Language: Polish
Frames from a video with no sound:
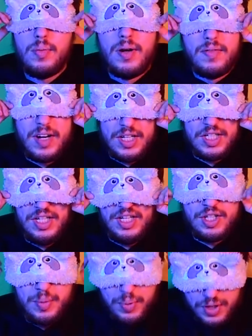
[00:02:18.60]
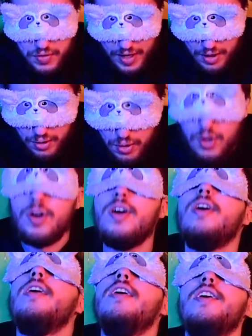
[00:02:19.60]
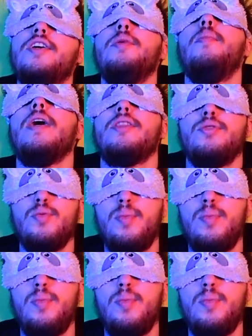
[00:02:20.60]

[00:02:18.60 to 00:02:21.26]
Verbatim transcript: mam wrażenie, że po dźwięku chyba tu